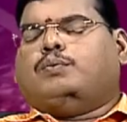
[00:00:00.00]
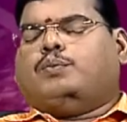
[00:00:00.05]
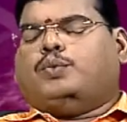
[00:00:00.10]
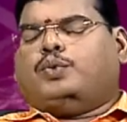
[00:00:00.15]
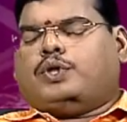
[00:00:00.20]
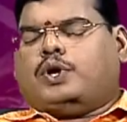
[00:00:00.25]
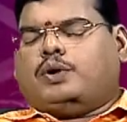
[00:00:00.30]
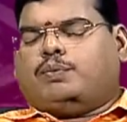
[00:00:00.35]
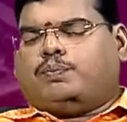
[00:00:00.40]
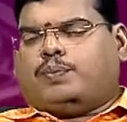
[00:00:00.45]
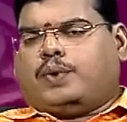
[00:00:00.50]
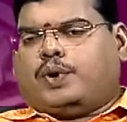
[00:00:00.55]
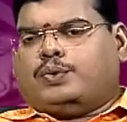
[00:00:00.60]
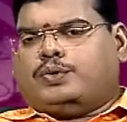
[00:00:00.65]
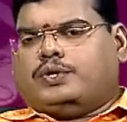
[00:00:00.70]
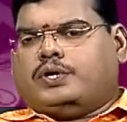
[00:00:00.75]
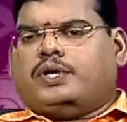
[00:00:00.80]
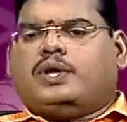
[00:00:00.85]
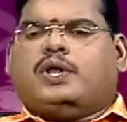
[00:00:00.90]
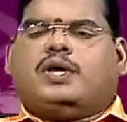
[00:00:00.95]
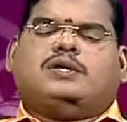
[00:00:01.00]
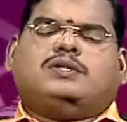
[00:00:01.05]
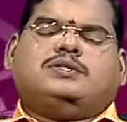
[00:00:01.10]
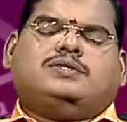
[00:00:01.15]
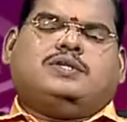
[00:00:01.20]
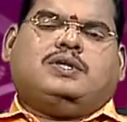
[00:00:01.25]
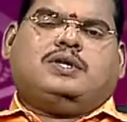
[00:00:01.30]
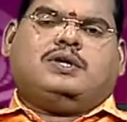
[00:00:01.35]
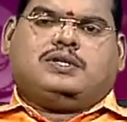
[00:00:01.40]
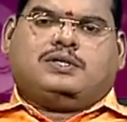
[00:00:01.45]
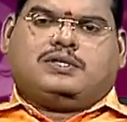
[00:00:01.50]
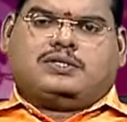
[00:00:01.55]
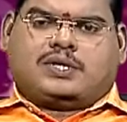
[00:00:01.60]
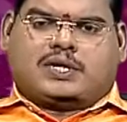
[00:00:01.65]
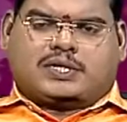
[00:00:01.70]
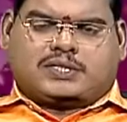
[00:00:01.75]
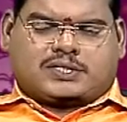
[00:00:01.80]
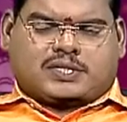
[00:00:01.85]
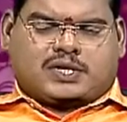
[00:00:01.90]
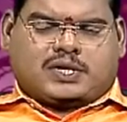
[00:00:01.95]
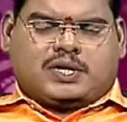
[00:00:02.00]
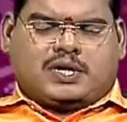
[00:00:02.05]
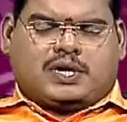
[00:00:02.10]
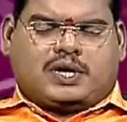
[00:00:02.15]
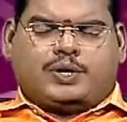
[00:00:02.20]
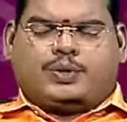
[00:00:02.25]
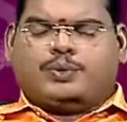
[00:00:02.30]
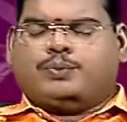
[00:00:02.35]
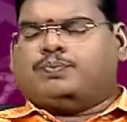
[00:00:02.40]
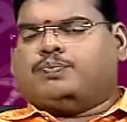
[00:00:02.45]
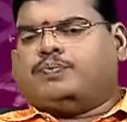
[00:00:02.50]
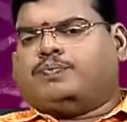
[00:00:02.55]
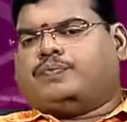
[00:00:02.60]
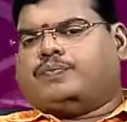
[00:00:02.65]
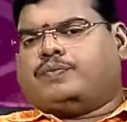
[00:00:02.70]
முதல் பகுதியில் சிறு கஷ்டங்களையும்